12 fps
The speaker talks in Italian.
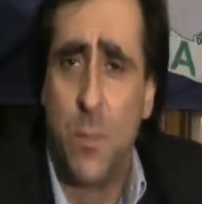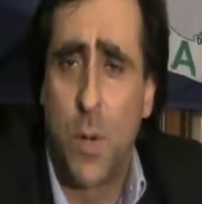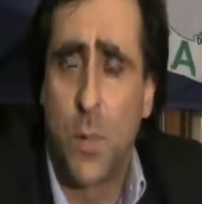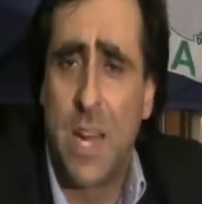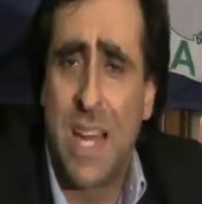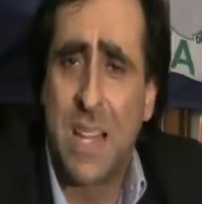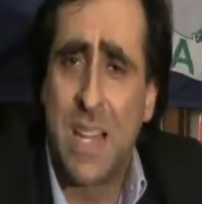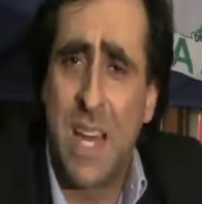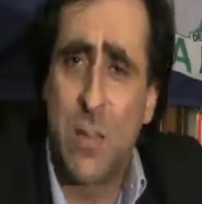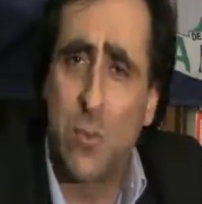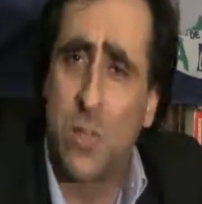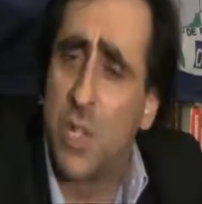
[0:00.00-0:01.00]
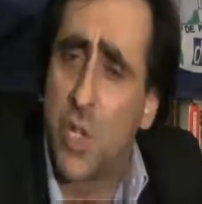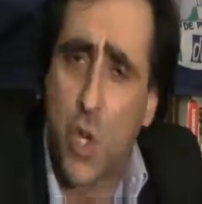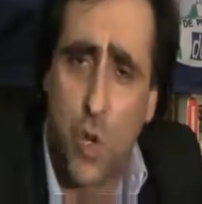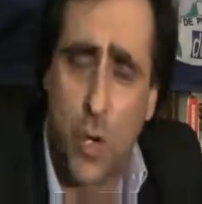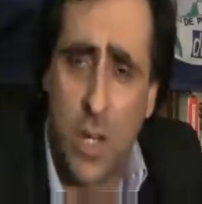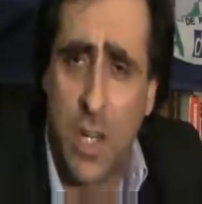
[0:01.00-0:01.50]
propagandare tutti i
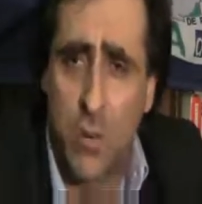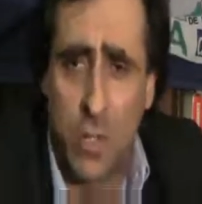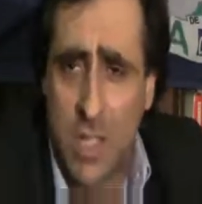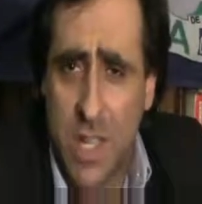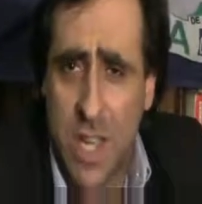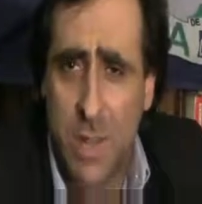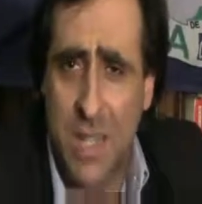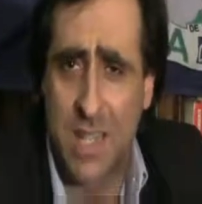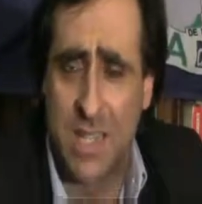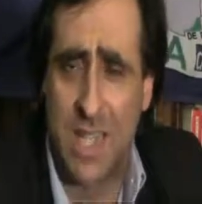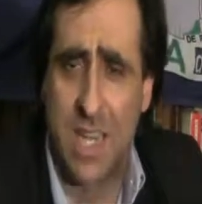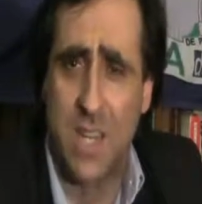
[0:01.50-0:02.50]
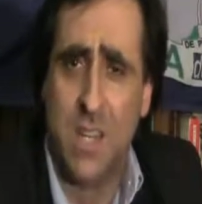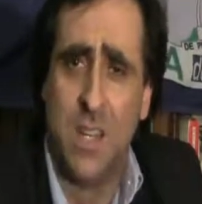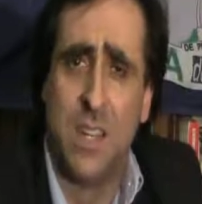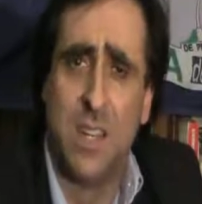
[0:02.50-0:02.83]
giorni, quotidianamente,